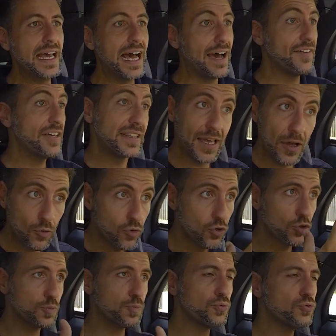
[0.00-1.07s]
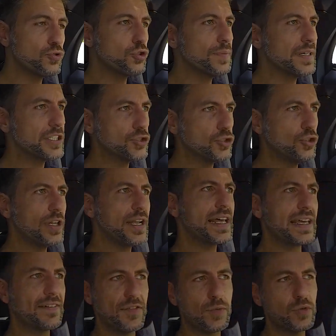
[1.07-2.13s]
Avete uno spunto maggiore
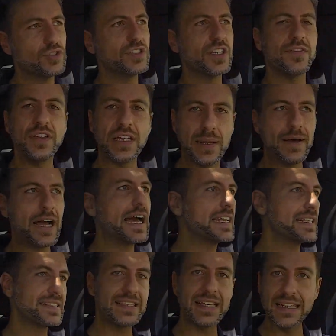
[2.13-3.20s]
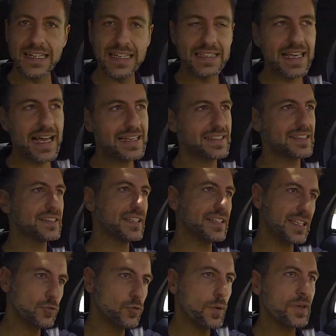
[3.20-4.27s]
che vi può servire magari in salita se
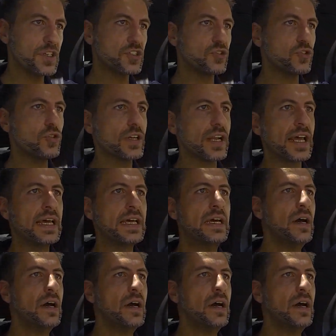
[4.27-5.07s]
siete in due persone